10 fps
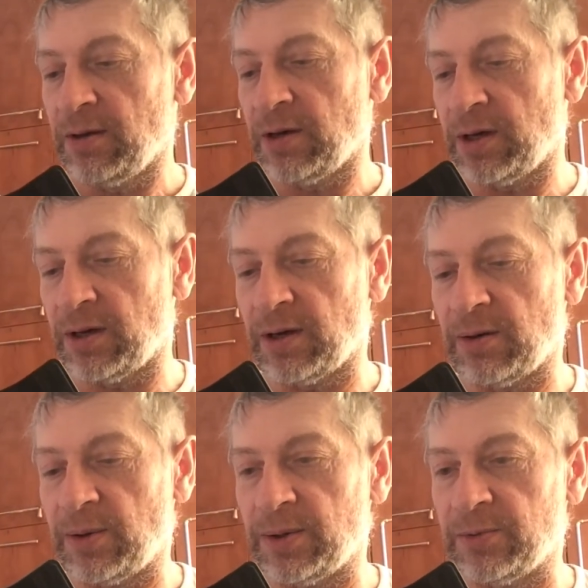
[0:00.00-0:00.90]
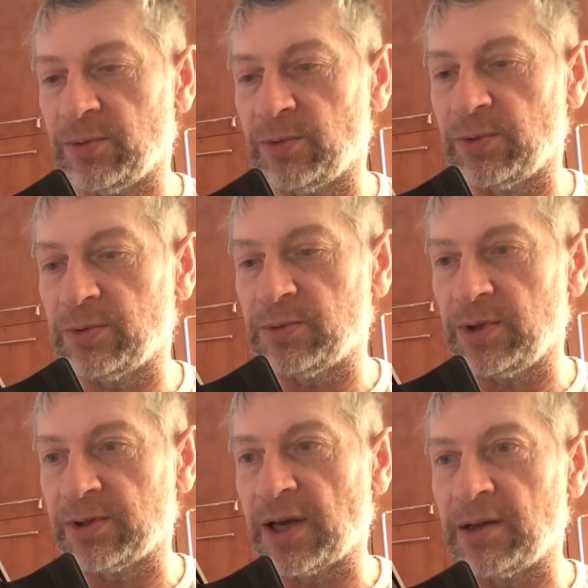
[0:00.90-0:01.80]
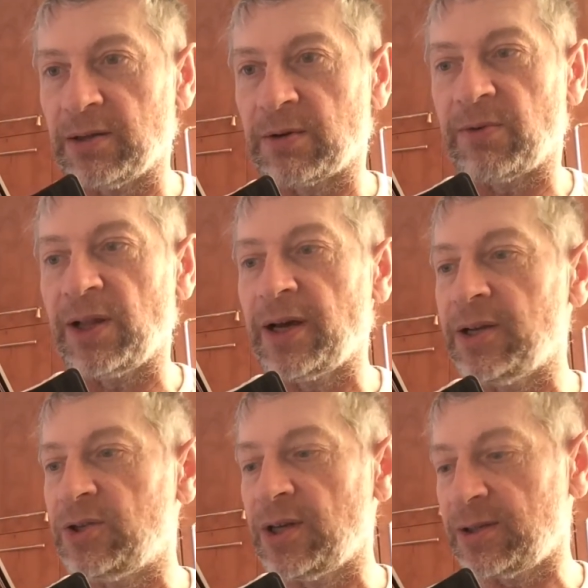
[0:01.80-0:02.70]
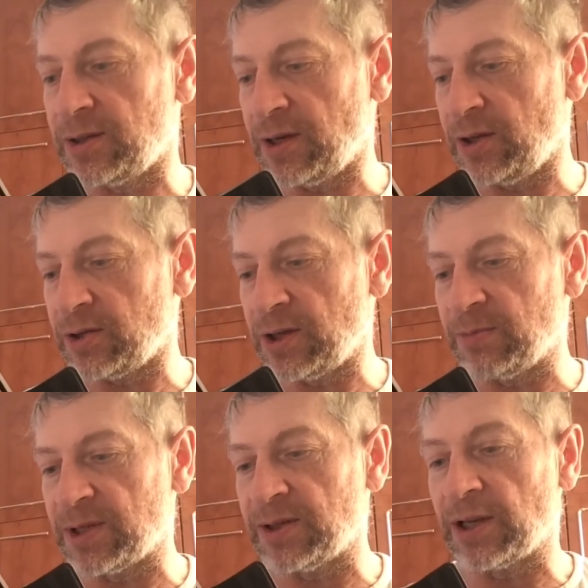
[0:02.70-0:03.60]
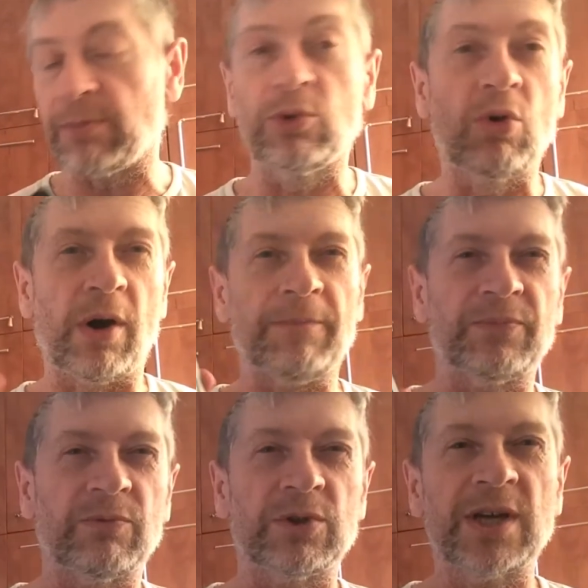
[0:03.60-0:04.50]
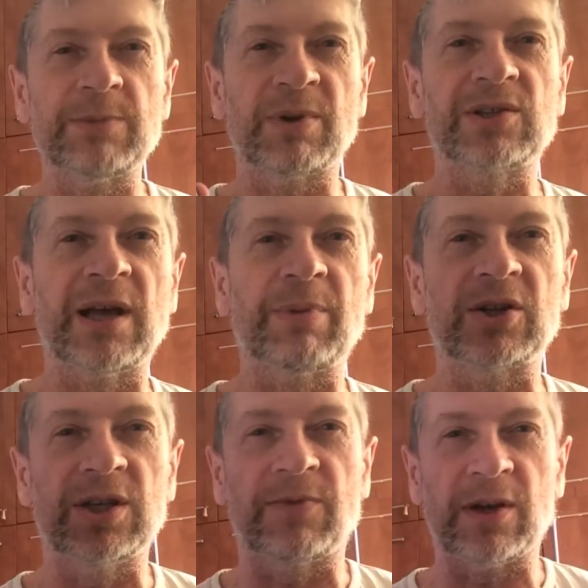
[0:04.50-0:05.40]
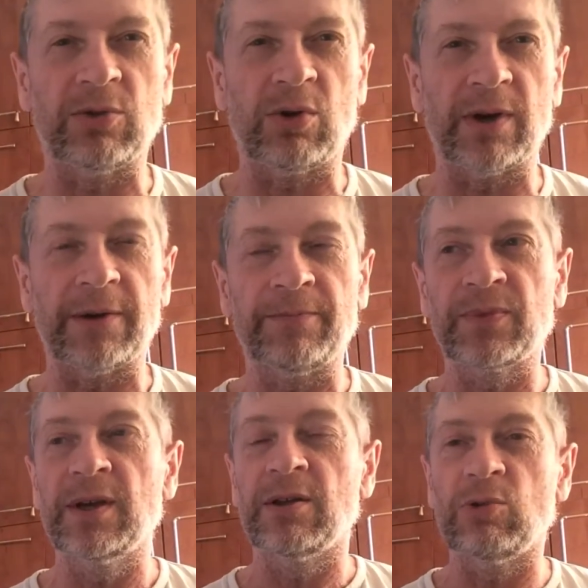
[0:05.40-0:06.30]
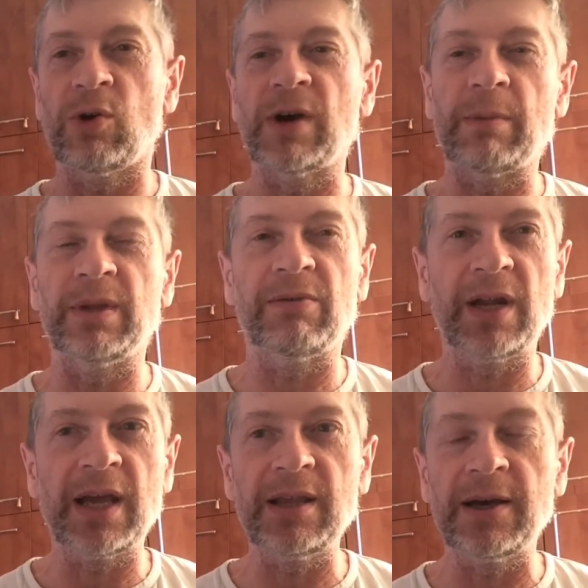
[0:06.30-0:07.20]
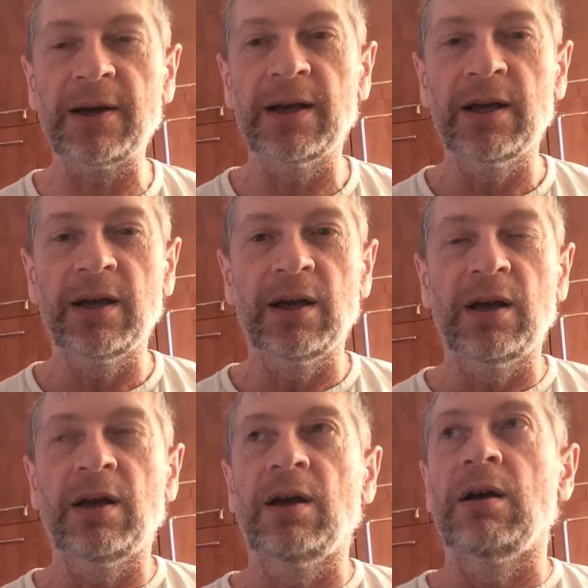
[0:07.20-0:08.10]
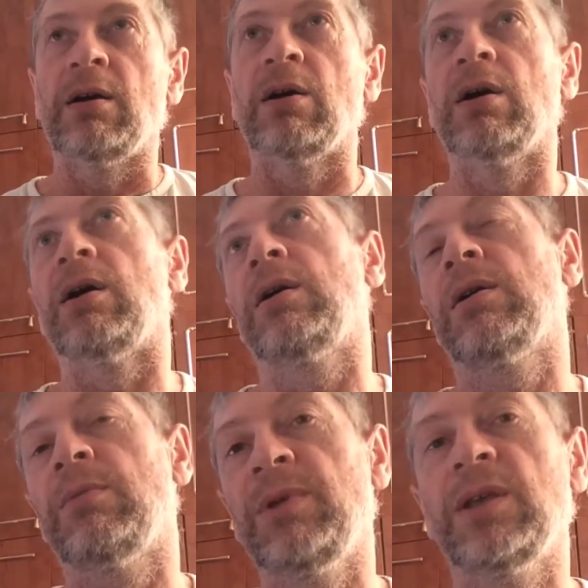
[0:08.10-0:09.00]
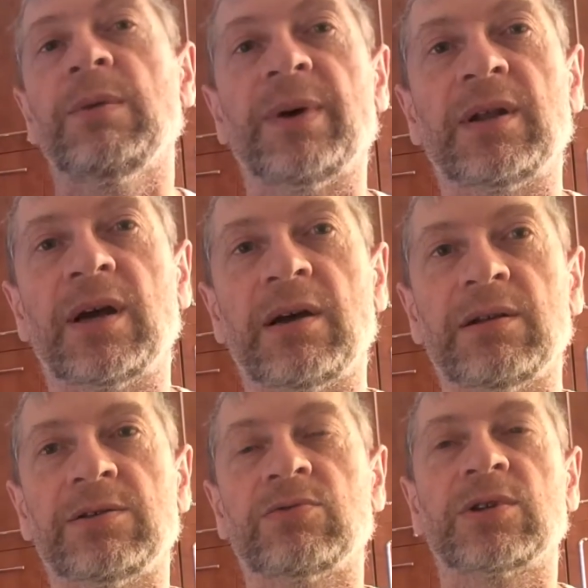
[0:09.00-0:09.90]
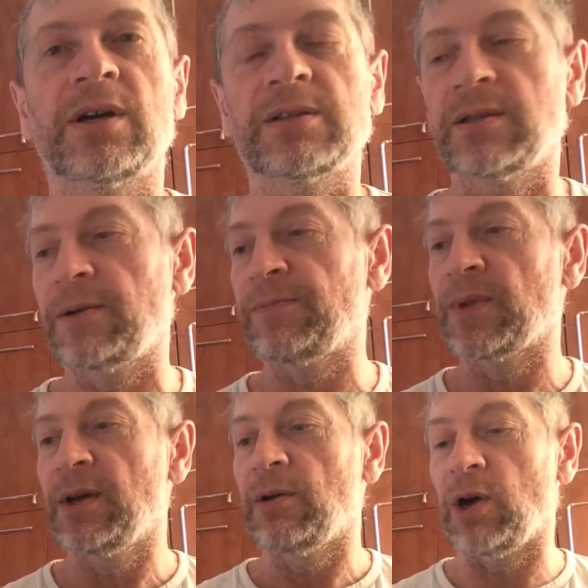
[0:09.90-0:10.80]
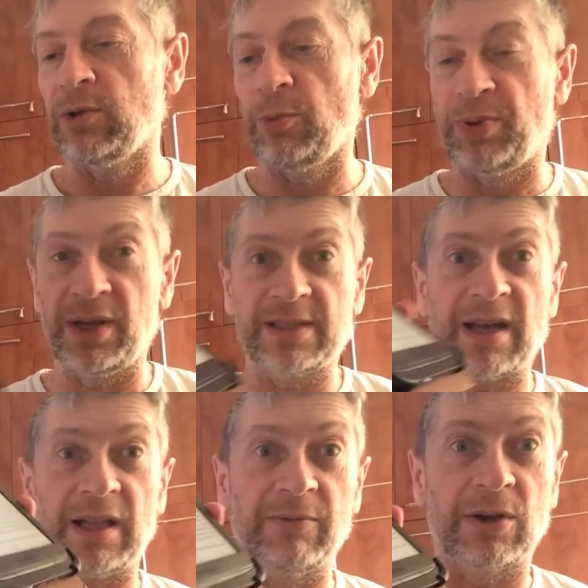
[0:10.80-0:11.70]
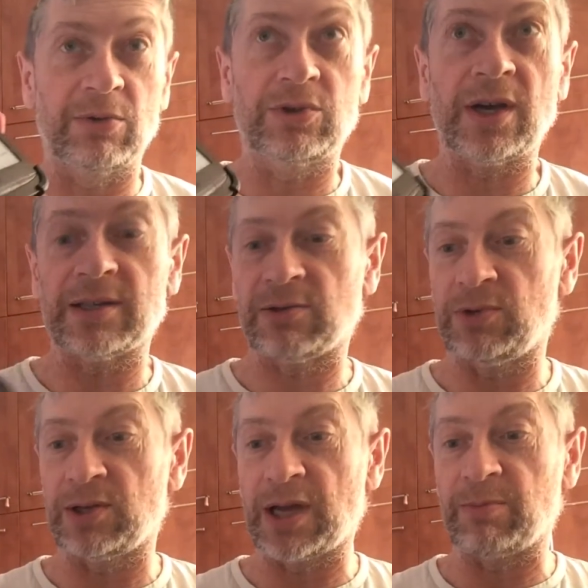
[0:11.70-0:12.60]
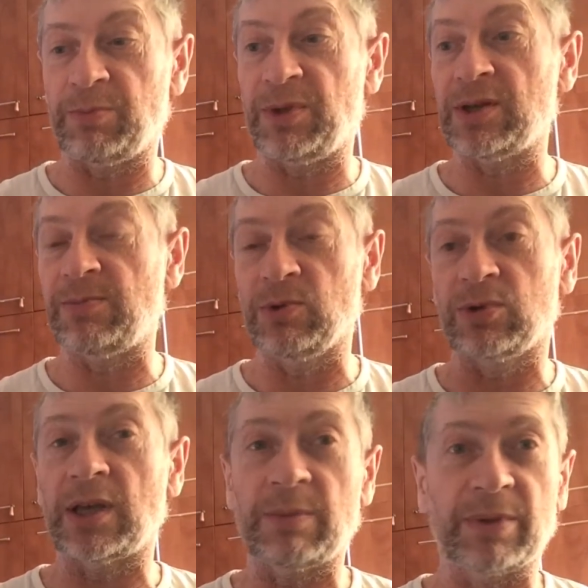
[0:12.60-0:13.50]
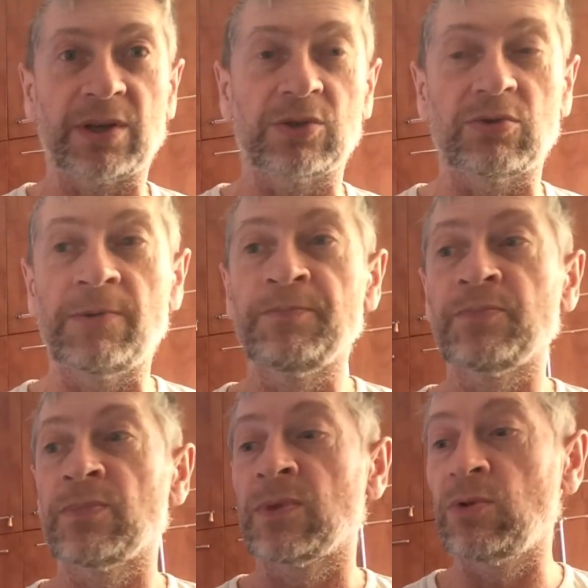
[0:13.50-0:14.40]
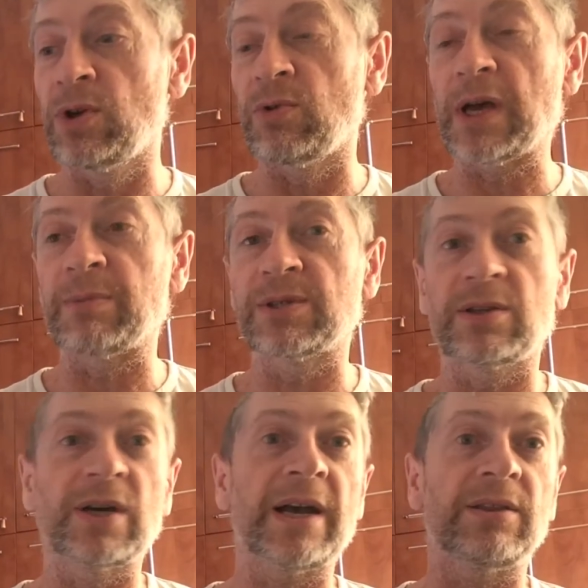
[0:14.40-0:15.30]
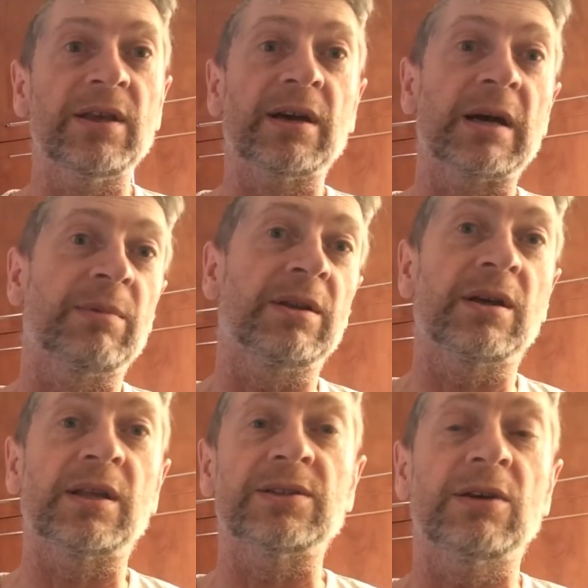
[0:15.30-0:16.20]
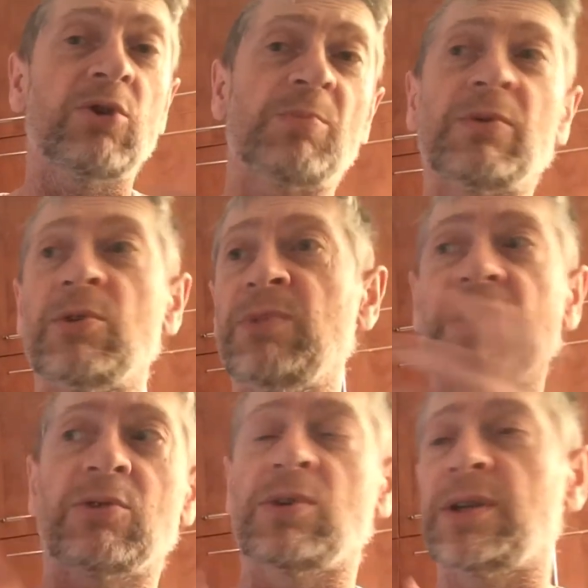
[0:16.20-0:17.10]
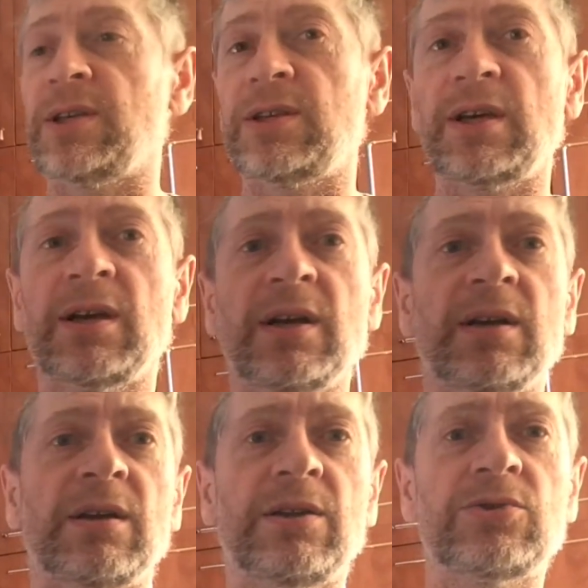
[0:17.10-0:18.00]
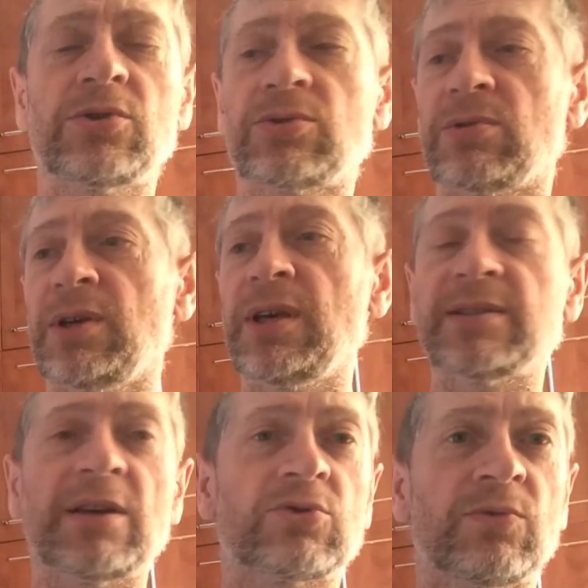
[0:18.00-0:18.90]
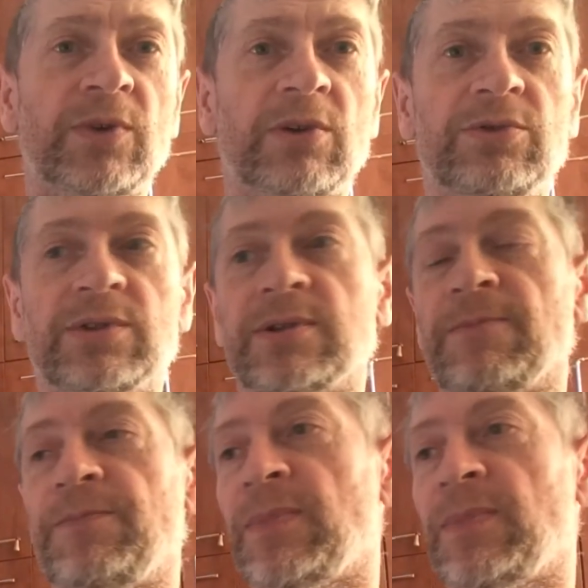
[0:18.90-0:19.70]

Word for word: Э, не знаю, это хвала и честь, конечно, этим создателям. Но вот сейчас пришла прошивка новая, новое обновление – мне не понравилось ужасно. Оно перестало выключаться. Вот здесь как бы 10 минут я не подхожу, ну и он как бы затыхает, и я как бы иногда захлопываю, мне надо куда-то идти или еще что-то, и я знаю, что он выключится.